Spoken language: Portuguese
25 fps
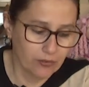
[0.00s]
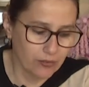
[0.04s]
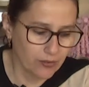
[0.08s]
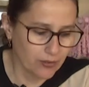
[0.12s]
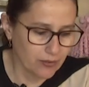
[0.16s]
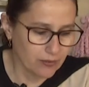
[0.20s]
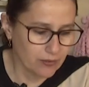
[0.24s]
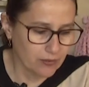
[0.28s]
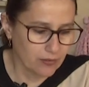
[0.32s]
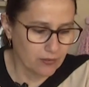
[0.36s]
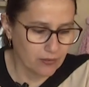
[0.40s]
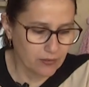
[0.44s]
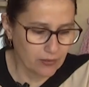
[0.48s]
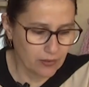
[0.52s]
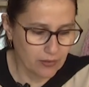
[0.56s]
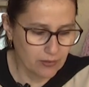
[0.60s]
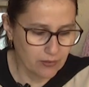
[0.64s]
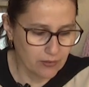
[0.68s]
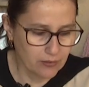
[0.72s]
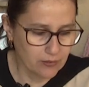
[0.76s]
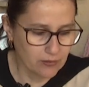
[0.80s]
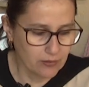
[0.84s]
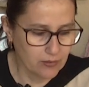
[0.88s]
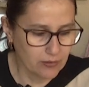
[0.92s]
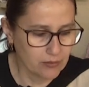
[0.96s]
vezes
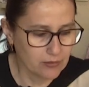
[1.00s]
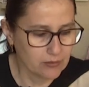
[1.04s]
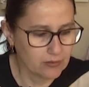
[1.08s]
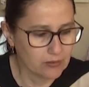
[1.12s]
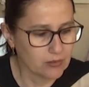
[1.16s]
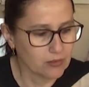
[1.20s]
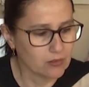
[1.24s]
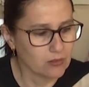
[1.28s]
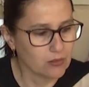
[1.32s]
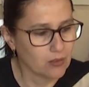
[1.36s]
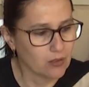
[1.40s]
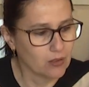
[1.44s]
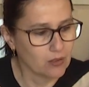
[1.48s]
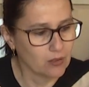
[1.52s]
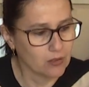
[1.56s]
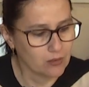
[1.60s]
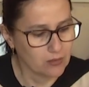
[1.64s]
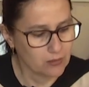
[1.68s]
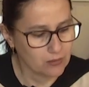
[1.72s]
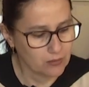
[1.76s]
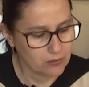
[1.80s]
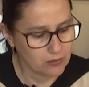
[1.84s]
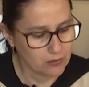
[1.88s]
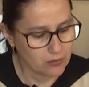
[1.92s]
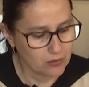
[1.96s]
eles andam, ó.
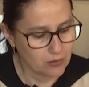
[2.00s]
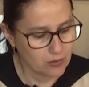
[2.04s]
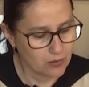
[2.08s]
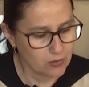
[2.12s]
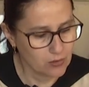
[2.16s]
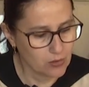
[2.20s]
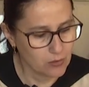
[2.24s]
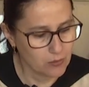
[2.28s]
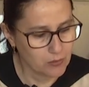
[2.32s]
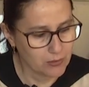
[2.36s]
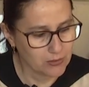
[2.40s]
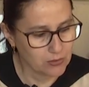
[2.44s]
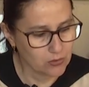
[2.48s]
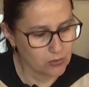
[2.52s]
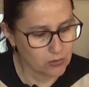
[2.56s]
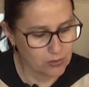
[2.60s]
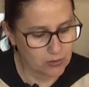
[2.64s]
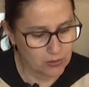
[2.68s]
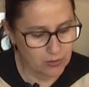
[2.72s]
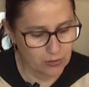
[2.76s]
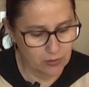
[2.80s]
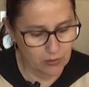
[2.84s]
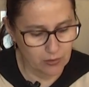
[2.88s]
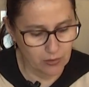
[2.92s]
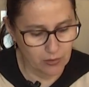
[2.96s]
Ó como andou
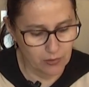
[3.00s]
aqui,